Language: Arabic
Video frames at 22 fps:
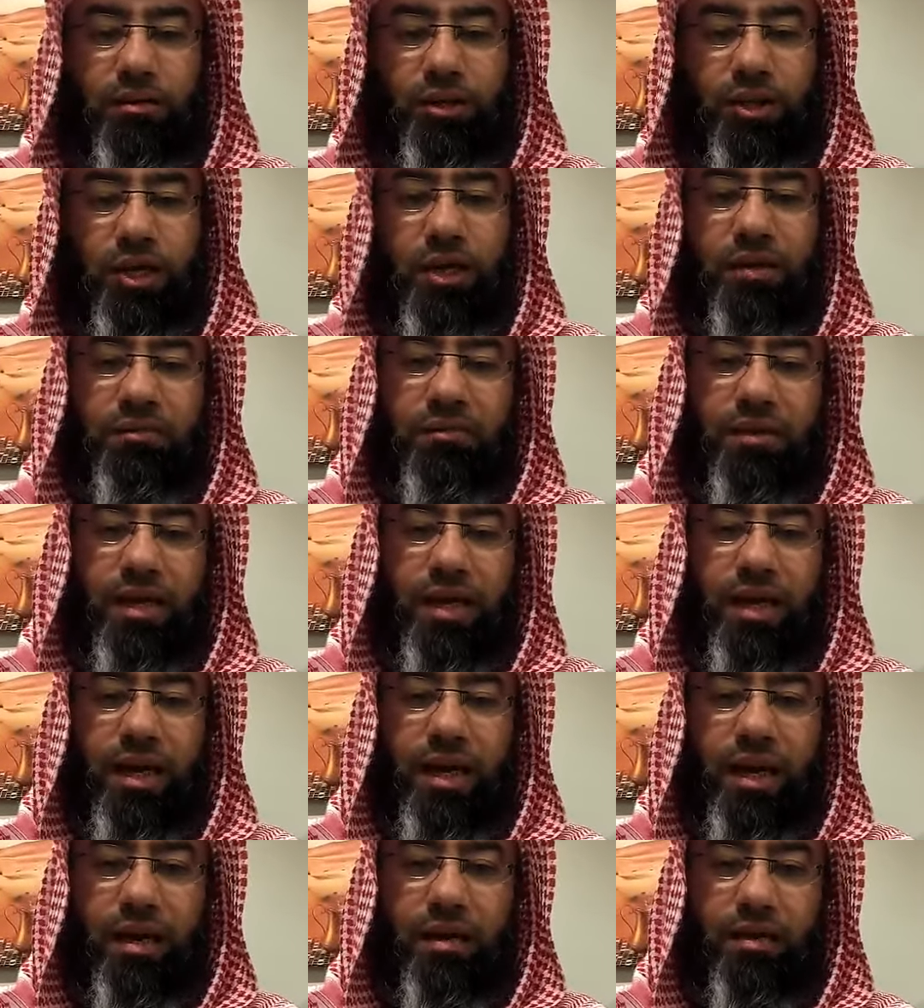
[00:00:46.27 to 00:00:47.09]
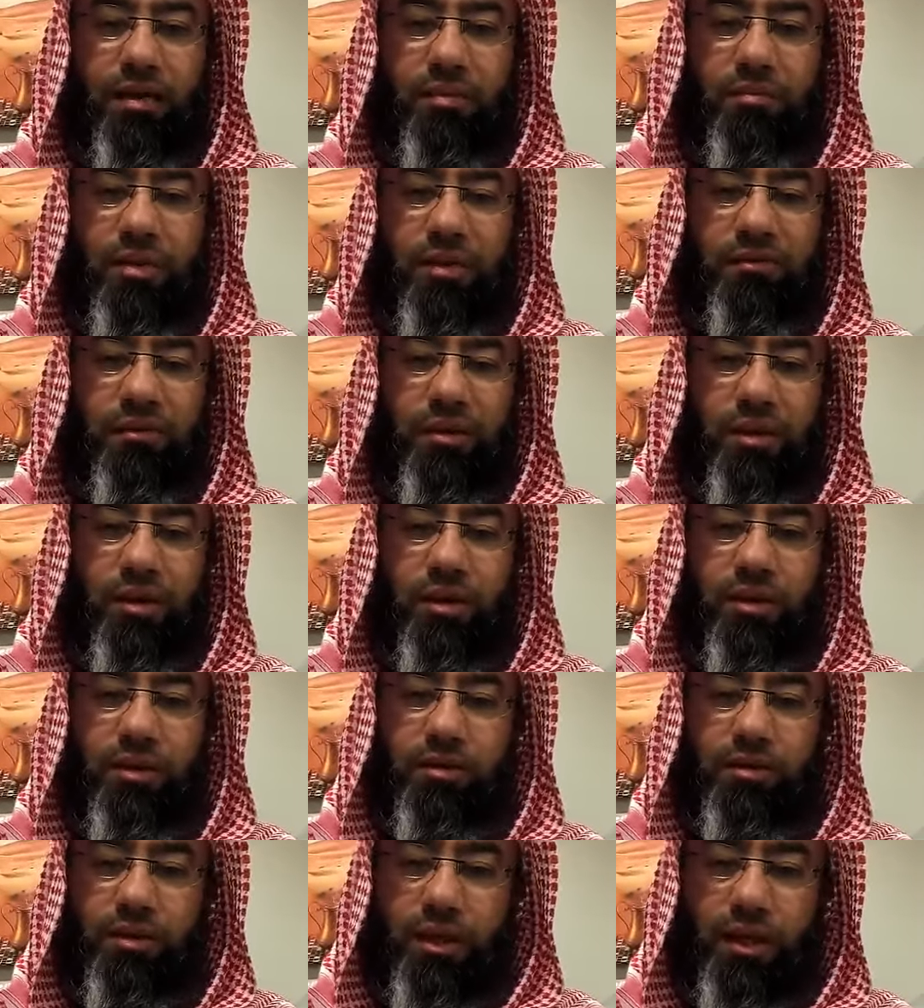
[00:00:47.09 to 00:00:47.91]
شيء في خير اما
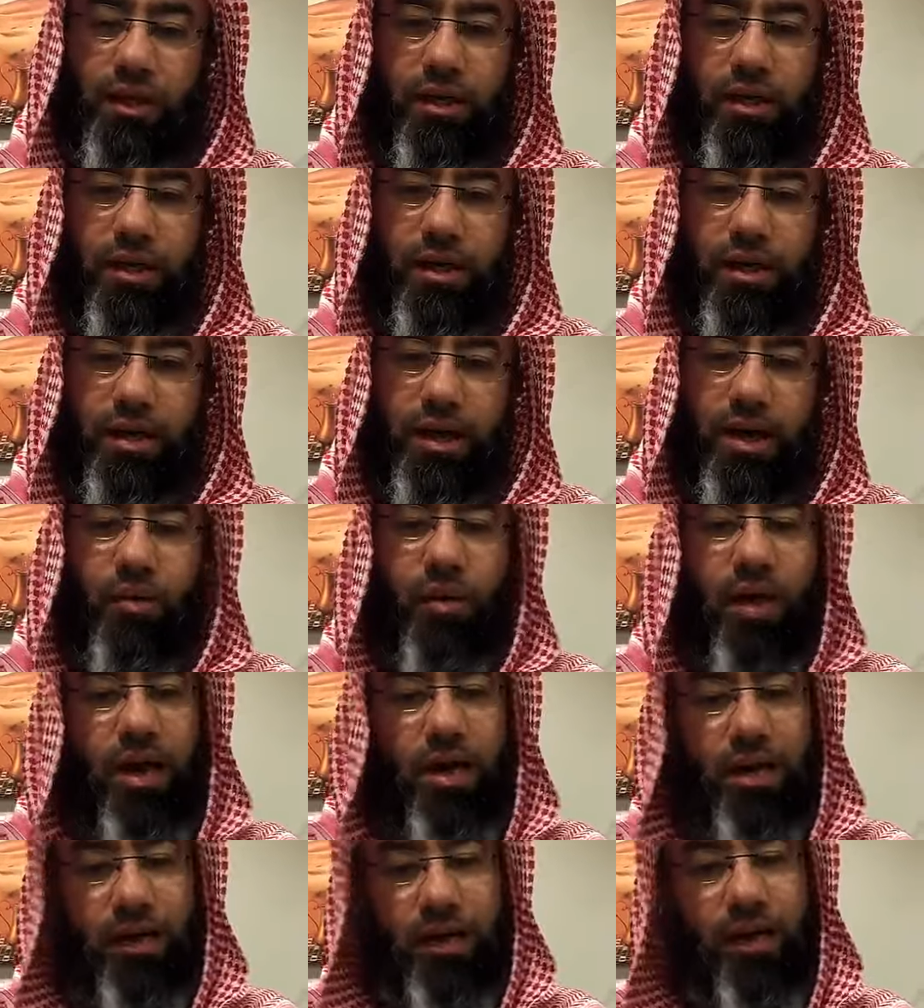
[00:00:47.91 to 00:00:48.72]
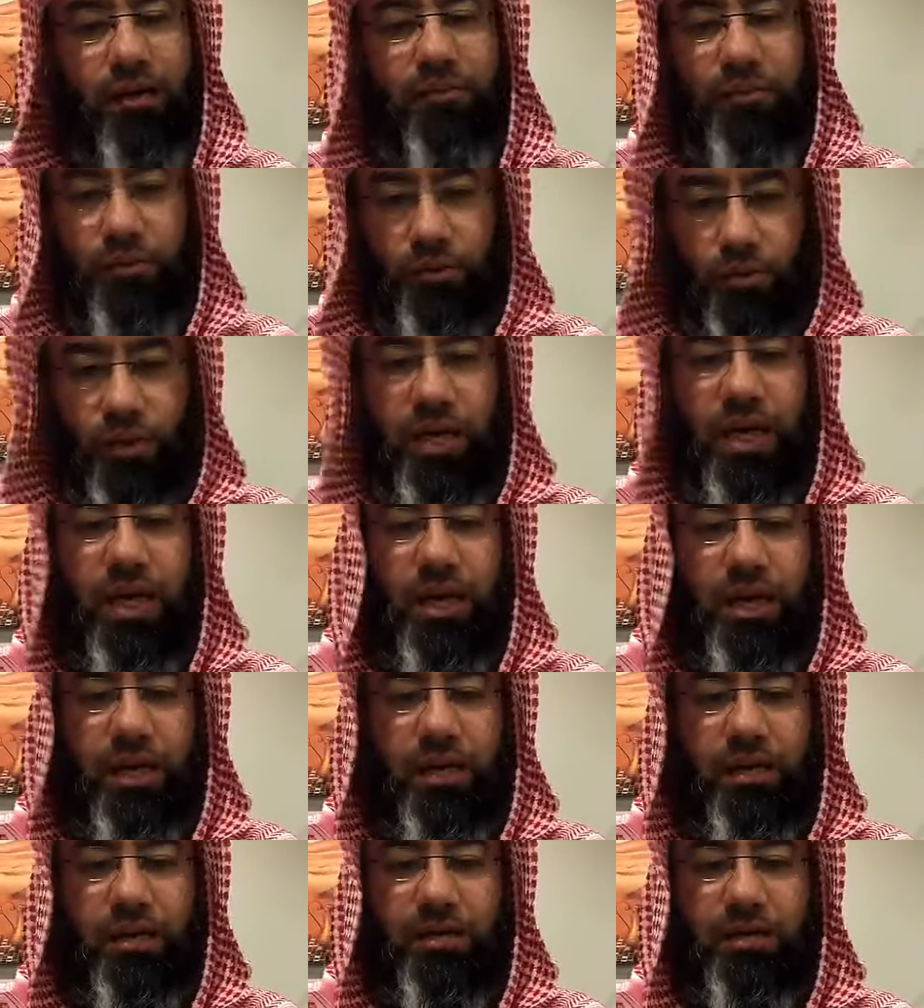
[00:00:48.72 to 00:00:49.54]
في ديننا او على الاقل في
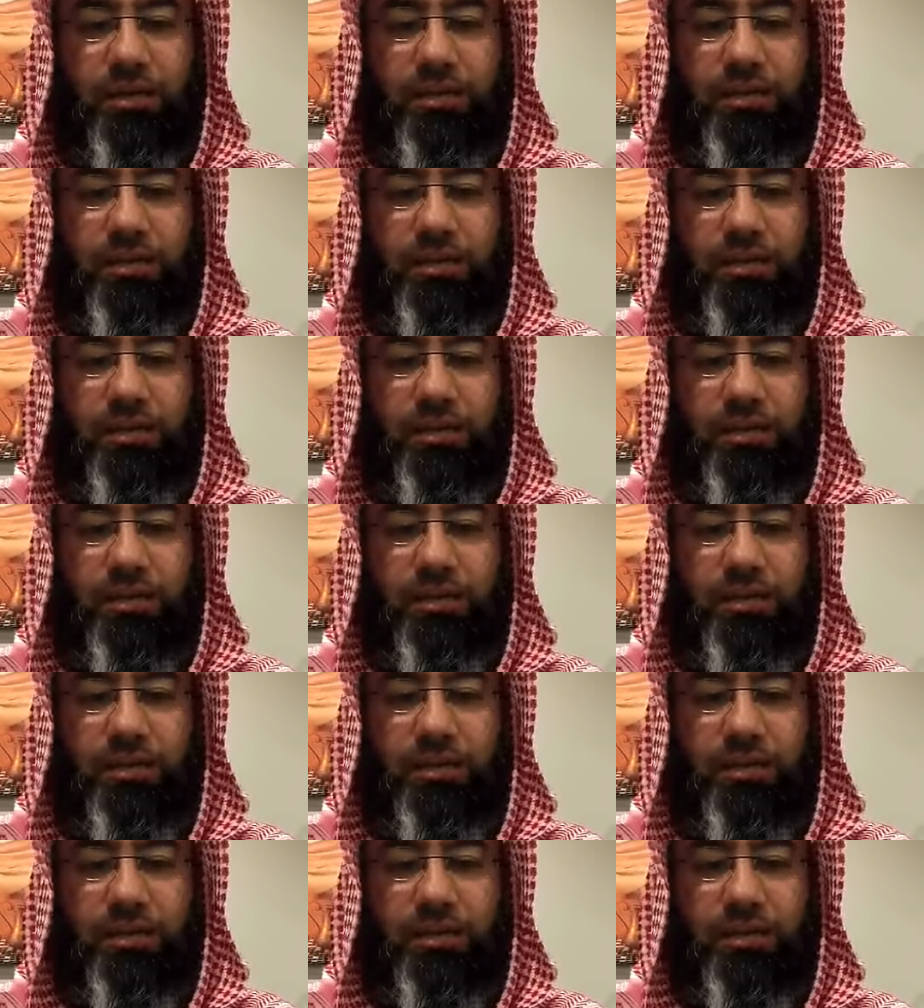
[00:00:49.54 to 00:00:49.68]
دنيانا.